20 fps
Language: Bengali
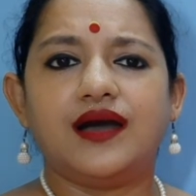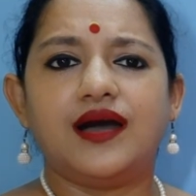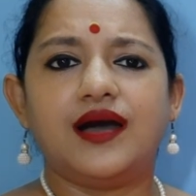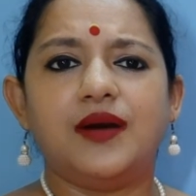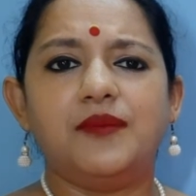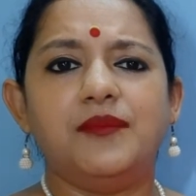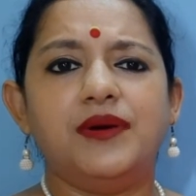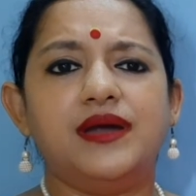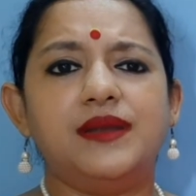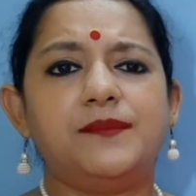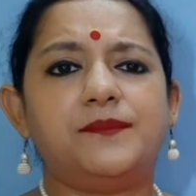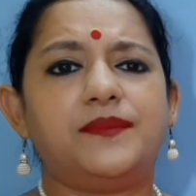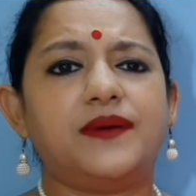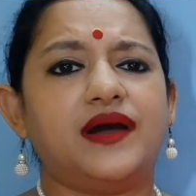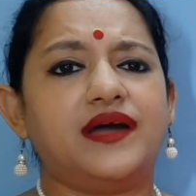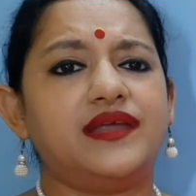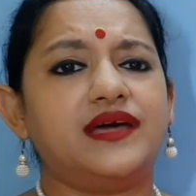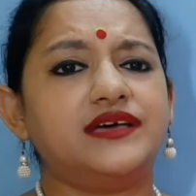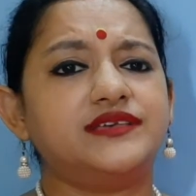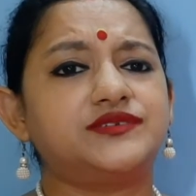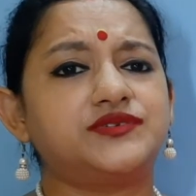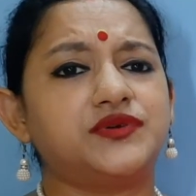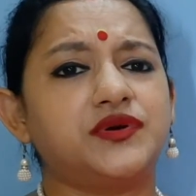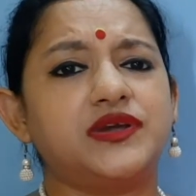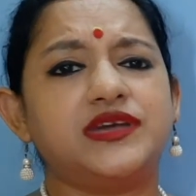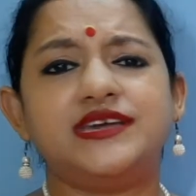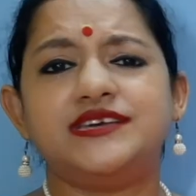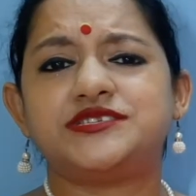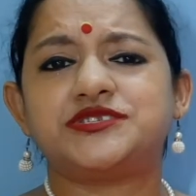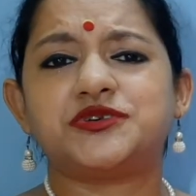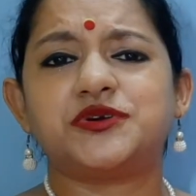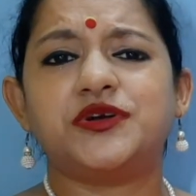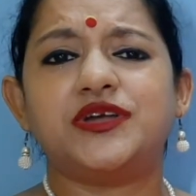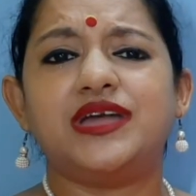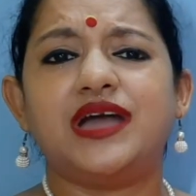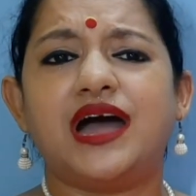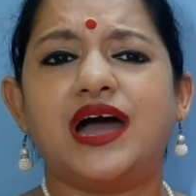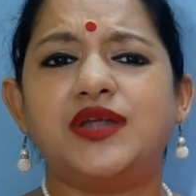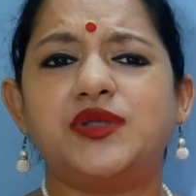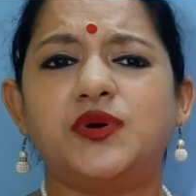আমার পাড়া সয়ে সয়ে
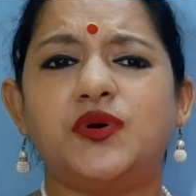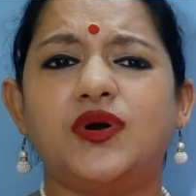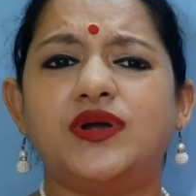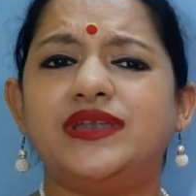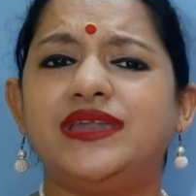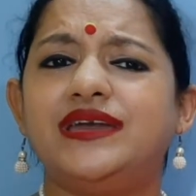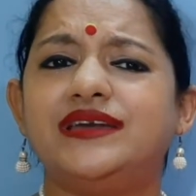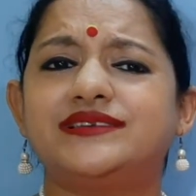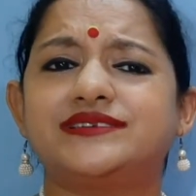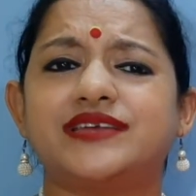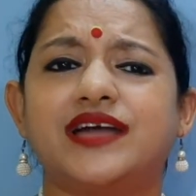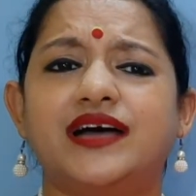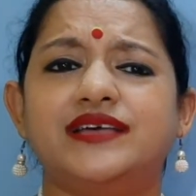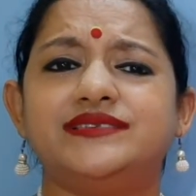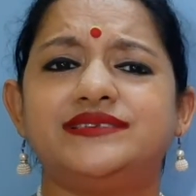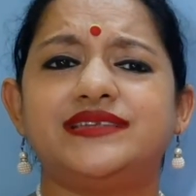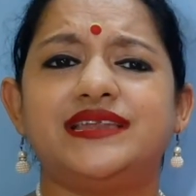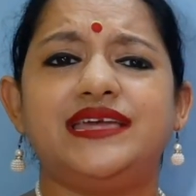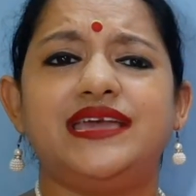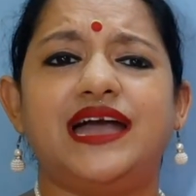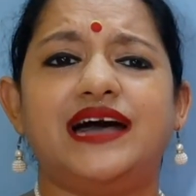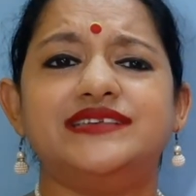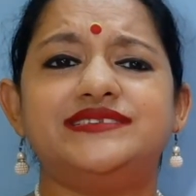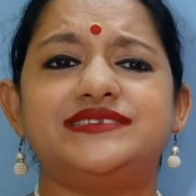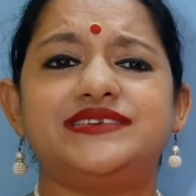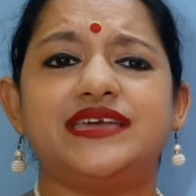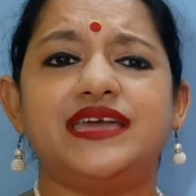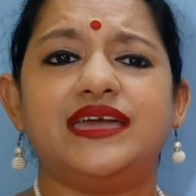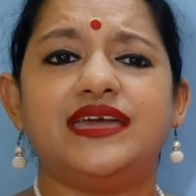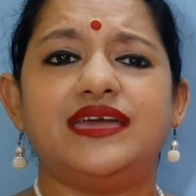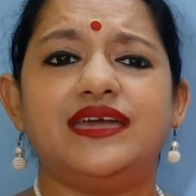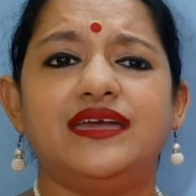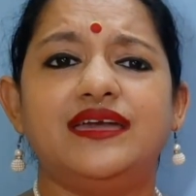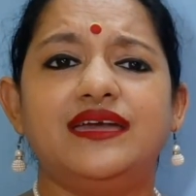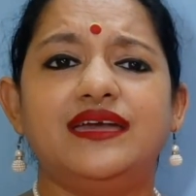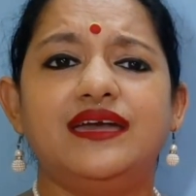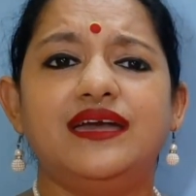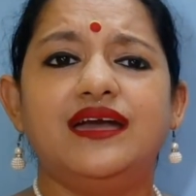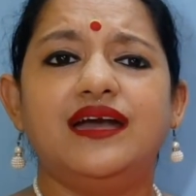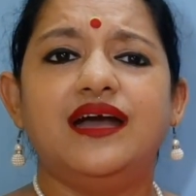আরো অনেক সাজলি আছে
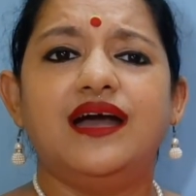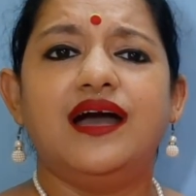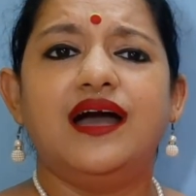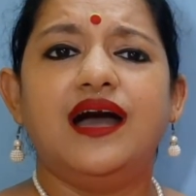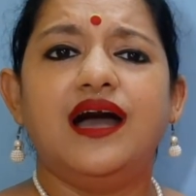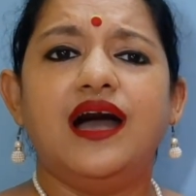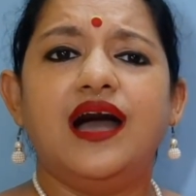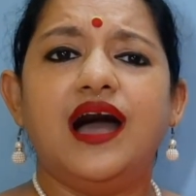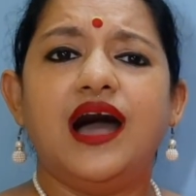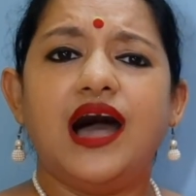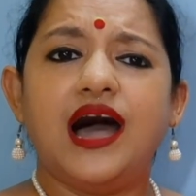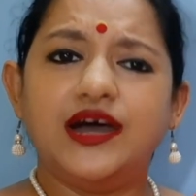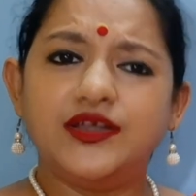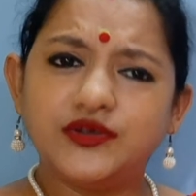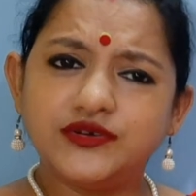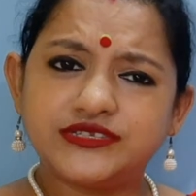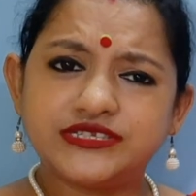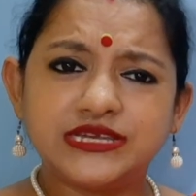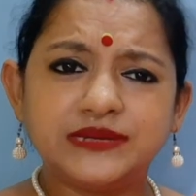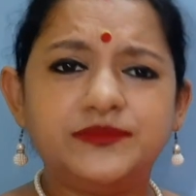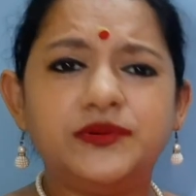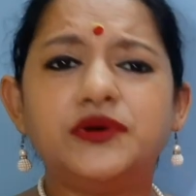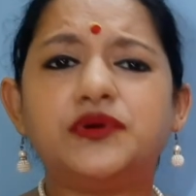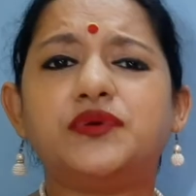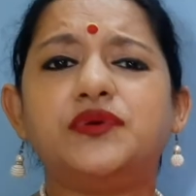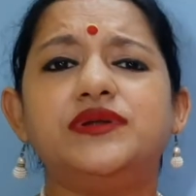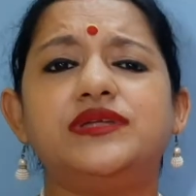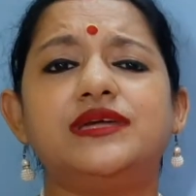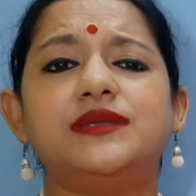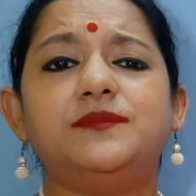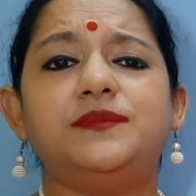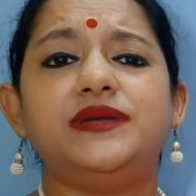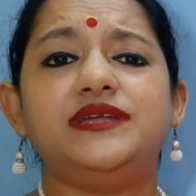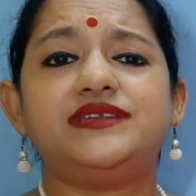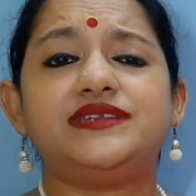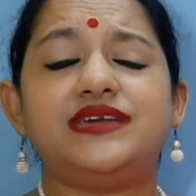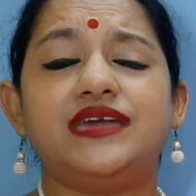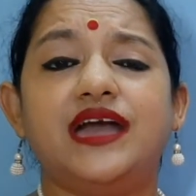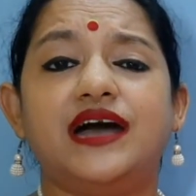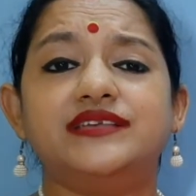আরো শিবকুরির
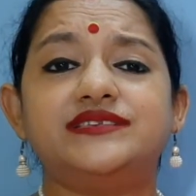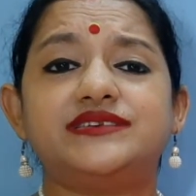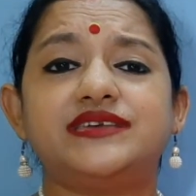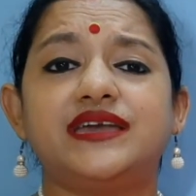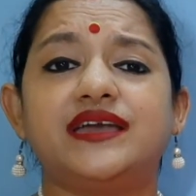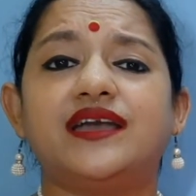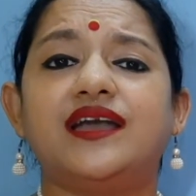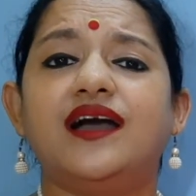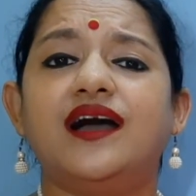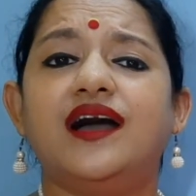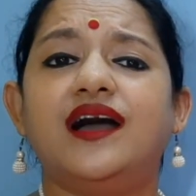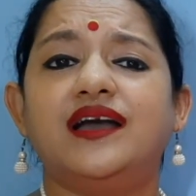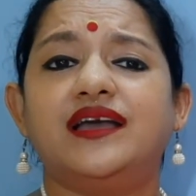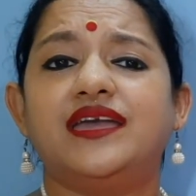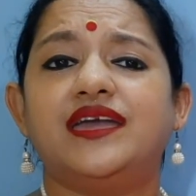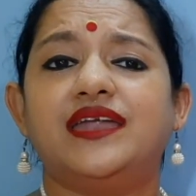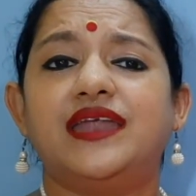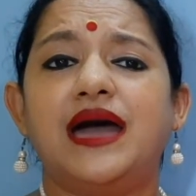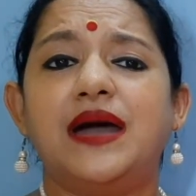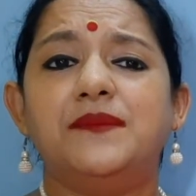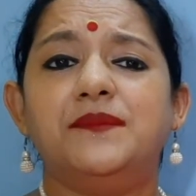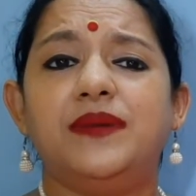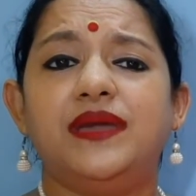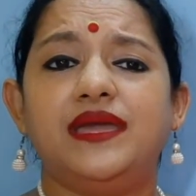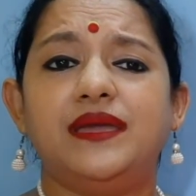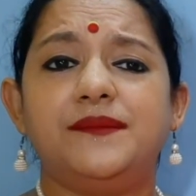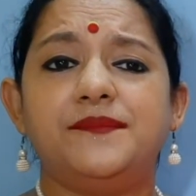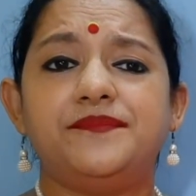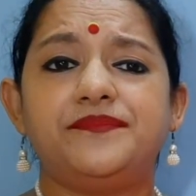বিঠি আছে গাঁ গ্রামে